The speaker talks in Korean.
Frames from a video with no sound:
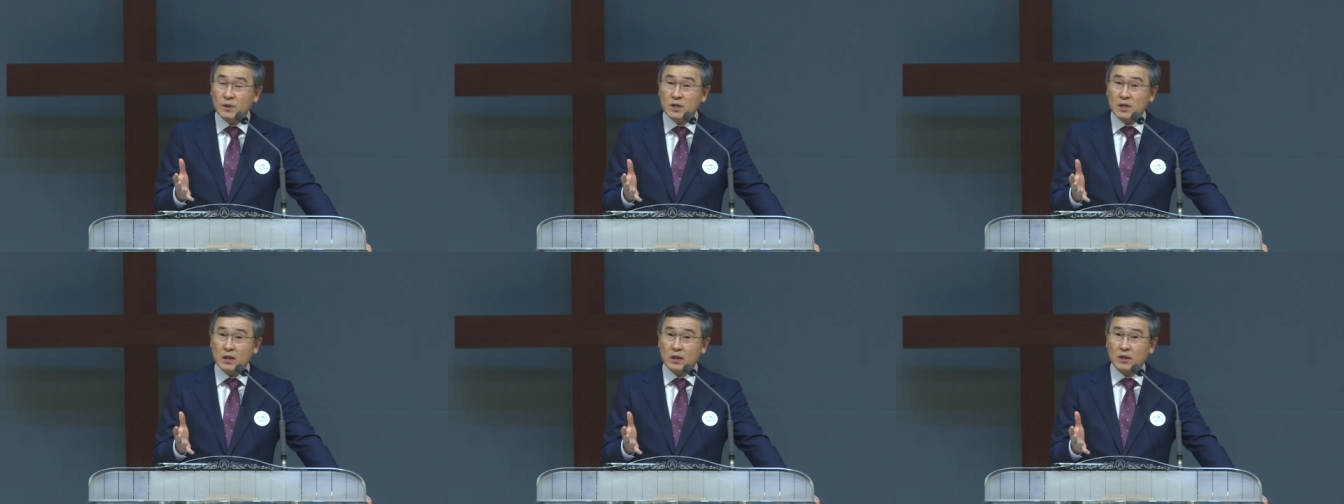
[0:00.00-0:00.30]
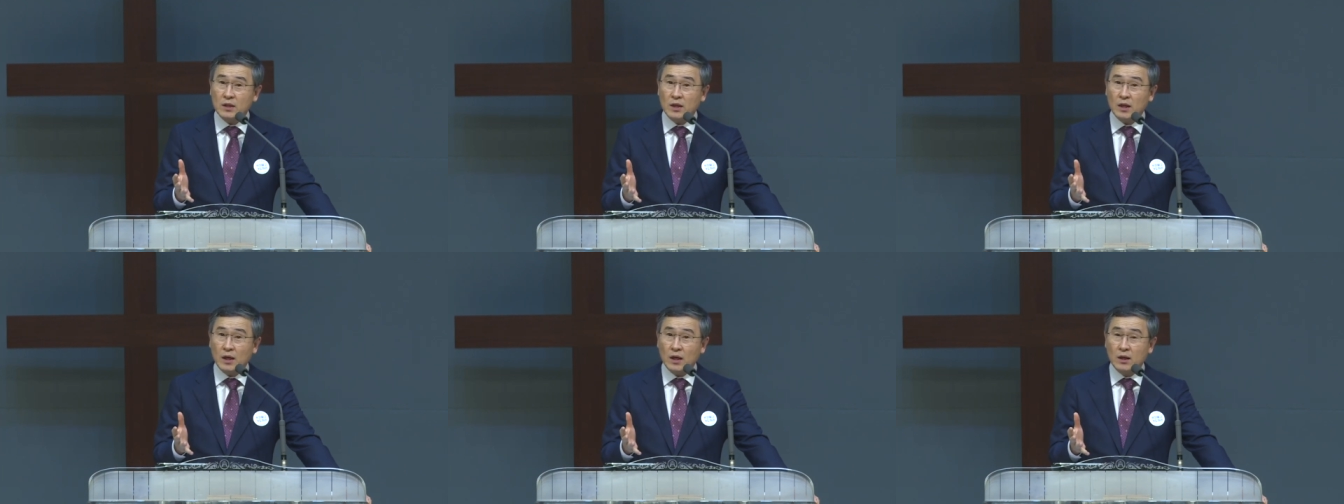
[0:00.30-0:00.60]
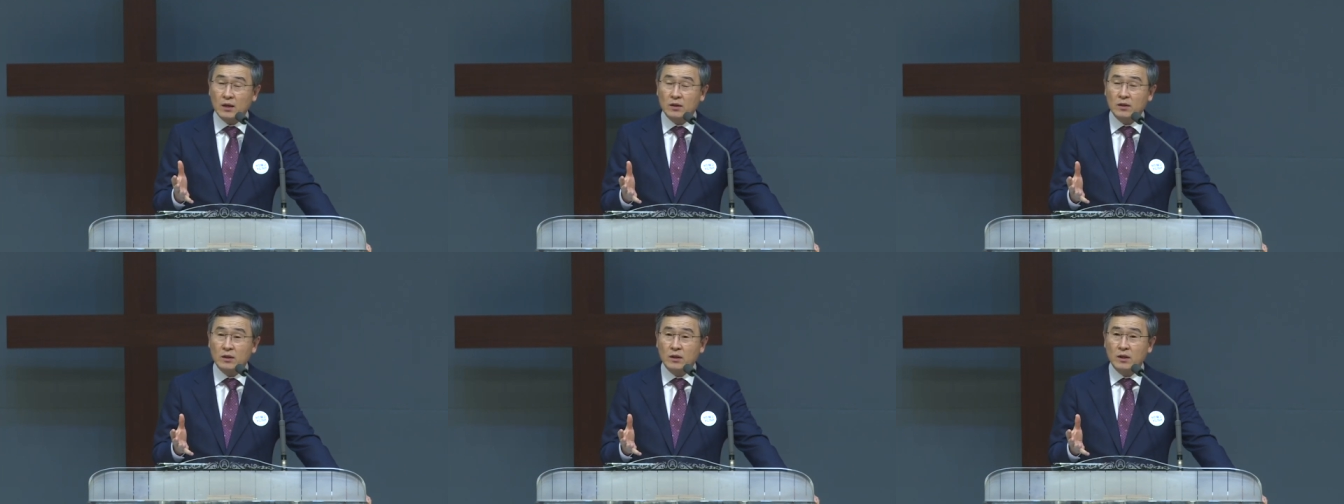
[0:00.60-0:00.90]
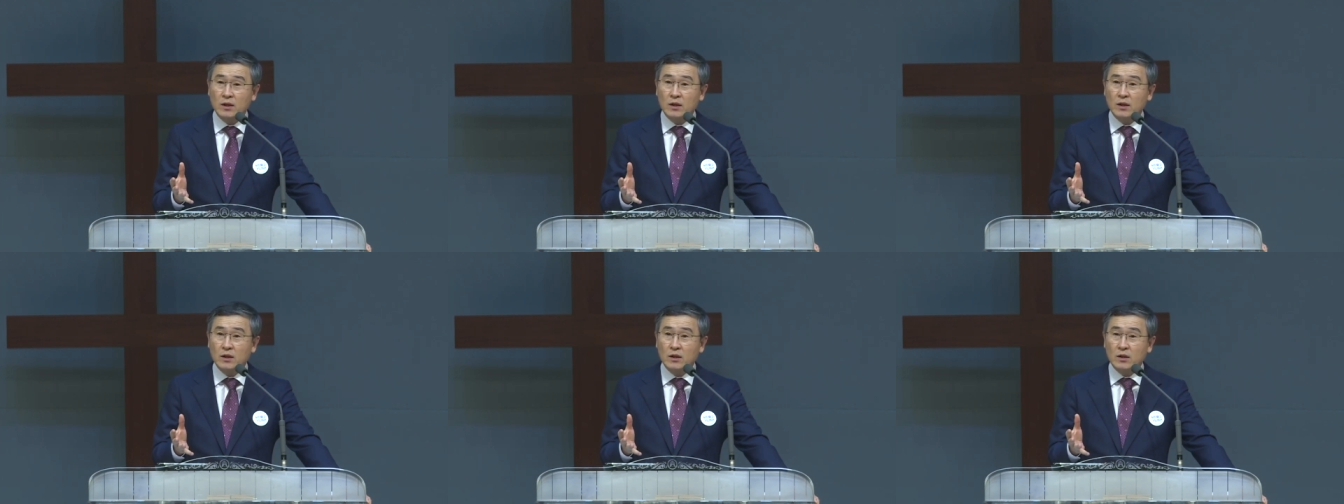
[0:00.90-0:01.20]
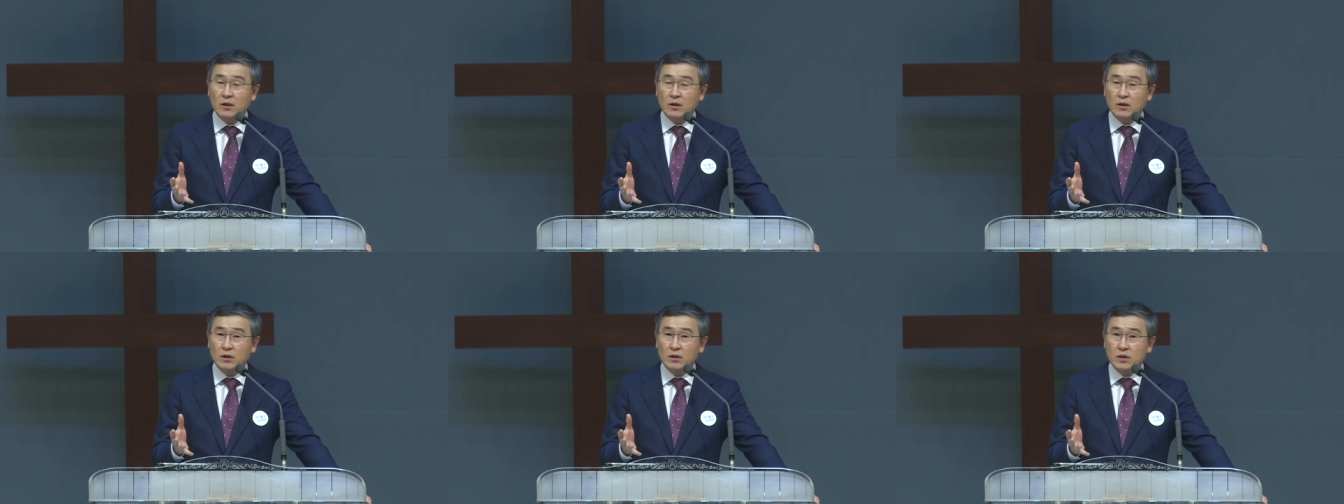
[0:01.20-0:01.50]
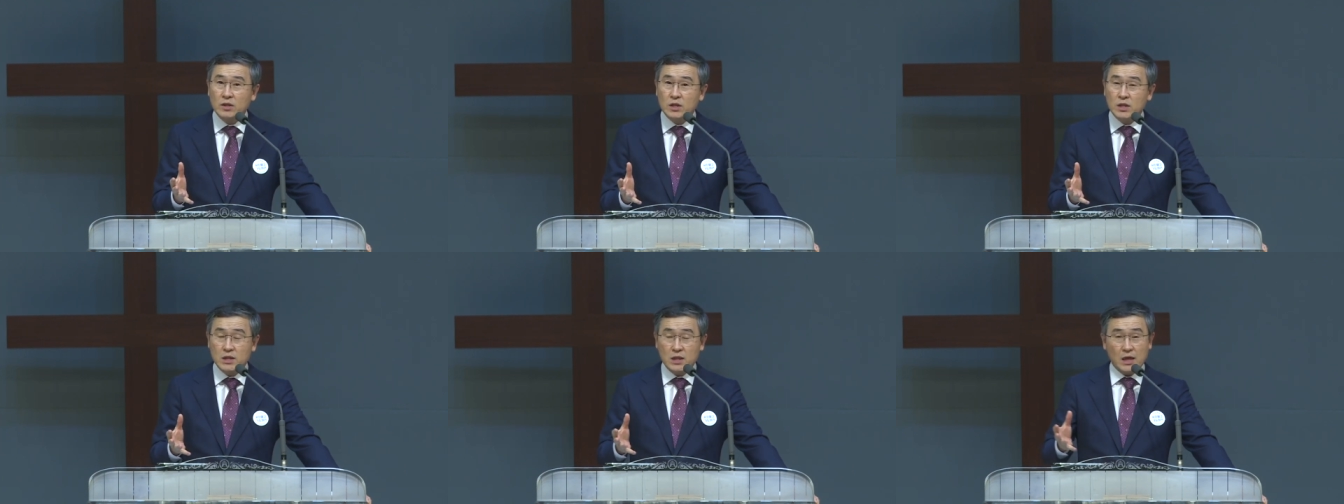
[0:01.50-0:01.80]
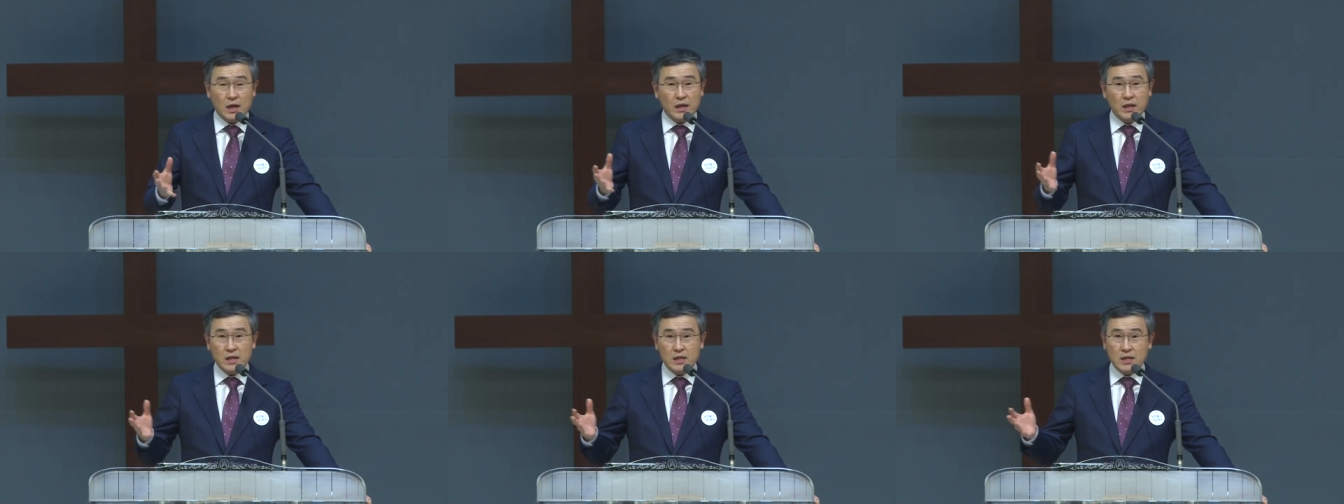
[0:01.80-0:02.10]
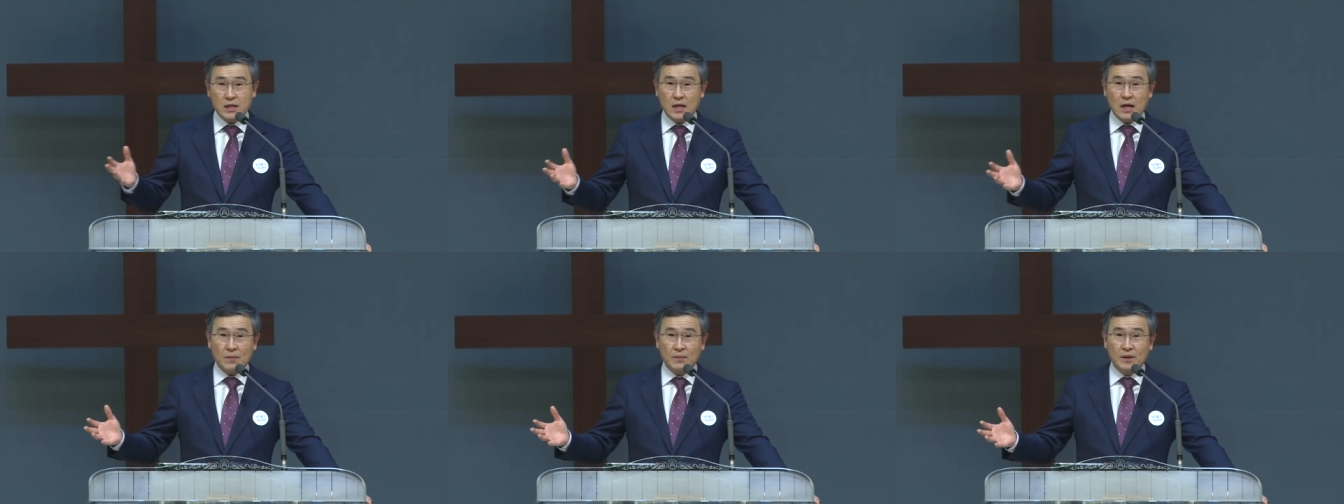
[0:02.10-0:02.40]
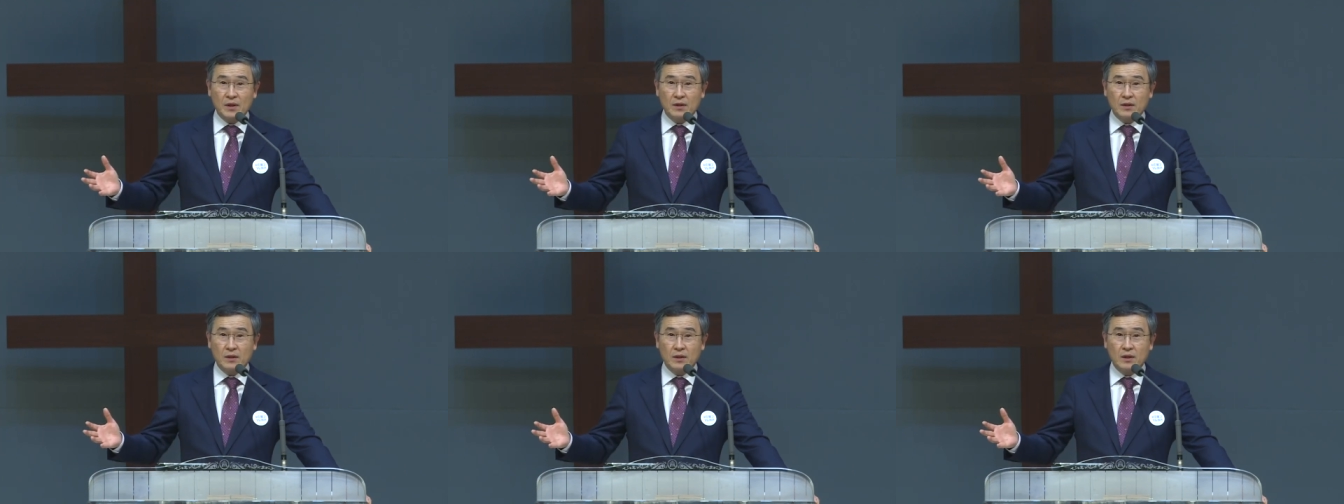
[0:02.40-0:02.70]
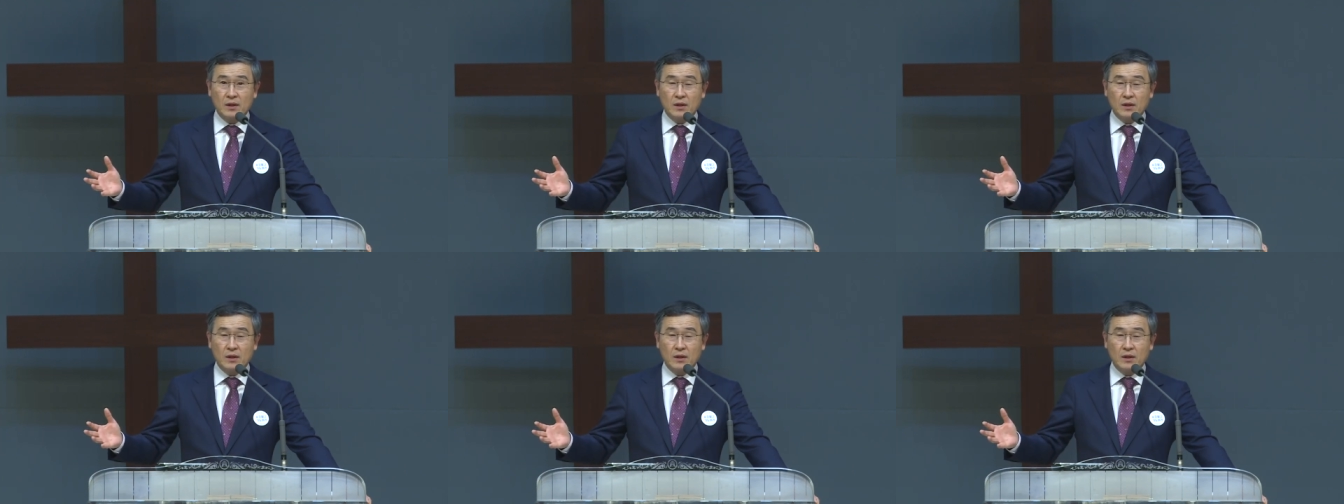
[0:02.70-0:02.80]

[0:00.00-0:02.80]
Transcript: 자들에게는 시간이 지나면